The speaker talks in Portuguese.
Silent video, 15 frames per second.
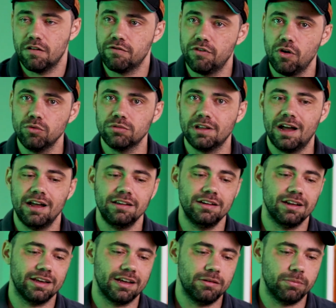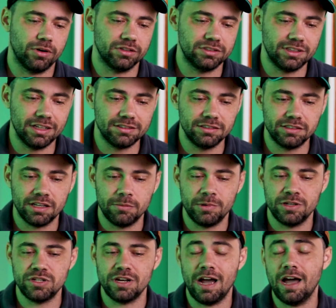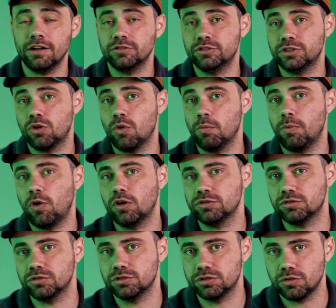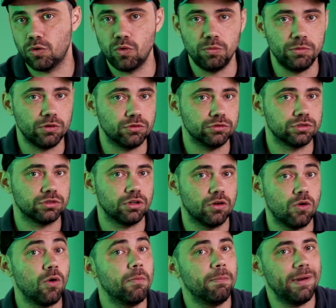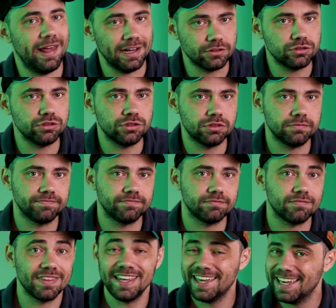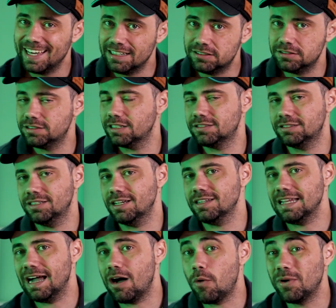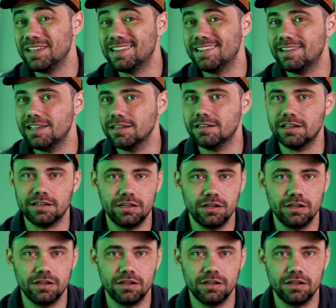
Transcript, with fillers: vão estar ali naquele processo intermediário de compostos úmicos complexos, e de 60 a 80